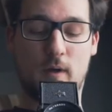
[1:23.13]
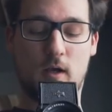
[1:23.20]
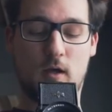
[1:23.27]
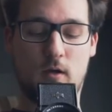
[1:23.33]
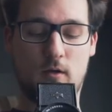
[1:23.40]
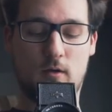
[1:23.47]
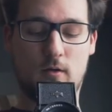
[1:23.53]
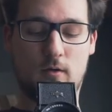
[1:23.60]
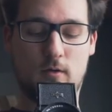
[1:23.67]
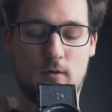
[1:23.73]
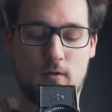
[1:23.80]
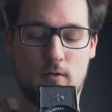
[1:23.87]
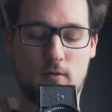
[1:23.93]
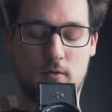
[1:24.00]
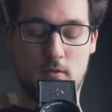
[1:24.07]
par là.
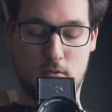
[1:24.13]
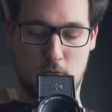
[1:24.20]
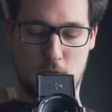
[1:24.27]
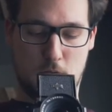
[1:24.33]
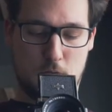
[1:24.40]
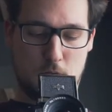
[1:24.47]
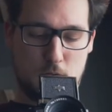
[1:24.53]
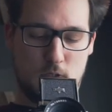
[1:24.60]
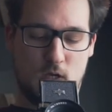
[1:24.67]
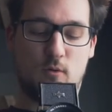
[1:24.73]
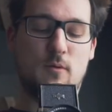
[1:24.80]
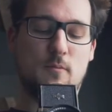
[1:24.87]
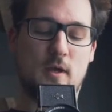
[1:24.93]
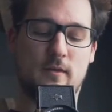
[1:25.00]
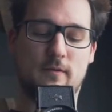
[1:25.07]
Ah
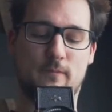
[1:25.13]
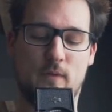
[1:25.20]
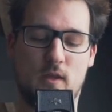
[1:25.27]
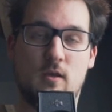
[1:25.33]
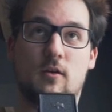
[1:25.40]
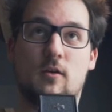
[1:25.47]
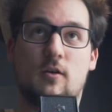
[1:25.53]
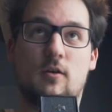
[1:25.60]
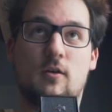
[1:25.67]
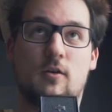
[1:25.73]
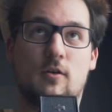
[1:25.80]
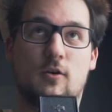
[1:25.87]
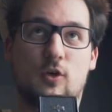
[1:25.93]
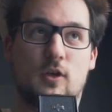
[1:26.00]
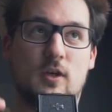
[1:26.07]
oui merde,
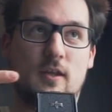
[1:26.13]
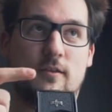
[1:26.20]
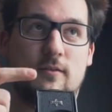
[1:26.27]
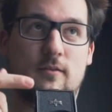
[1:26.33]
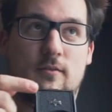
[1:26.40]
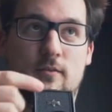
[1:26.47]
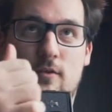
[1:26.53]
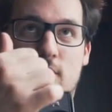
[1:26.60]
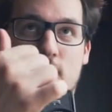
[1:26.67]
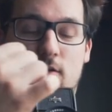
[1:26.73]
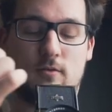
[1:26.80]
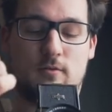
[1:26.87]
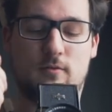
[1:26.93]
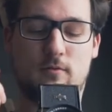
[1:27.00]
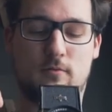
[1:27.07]
euh, regarde
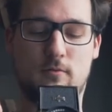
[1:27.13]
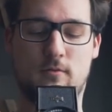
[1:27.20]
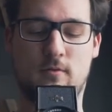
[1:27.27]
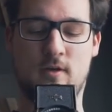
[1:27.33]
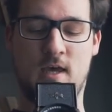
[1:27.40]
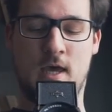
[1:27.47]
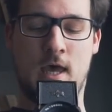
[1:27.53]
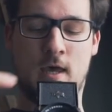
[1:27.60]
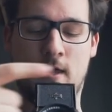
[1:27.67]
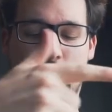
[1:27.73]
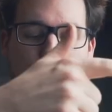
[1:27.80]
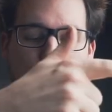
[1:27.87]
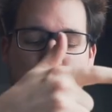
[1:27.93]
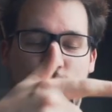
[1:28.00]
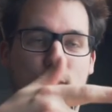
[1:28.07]
ah,
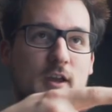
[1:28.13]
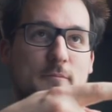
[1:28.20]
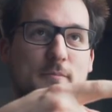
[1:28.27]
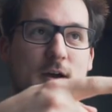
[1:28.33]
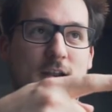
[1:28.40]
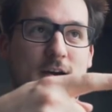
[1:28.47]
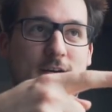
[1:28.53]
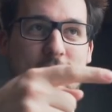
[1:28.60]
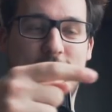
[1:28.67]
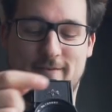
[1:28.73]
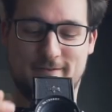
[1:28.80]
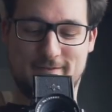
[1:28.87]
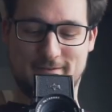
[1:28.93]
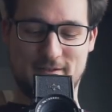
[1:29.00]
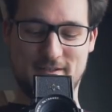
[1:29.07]
Oui, regarde par là.
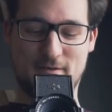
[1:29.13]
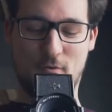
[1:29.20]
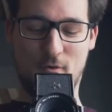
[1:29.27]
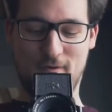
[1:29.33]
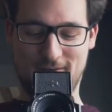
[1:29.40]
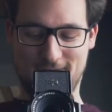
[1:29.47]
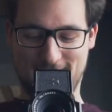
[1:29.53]
Ah. c'est bon.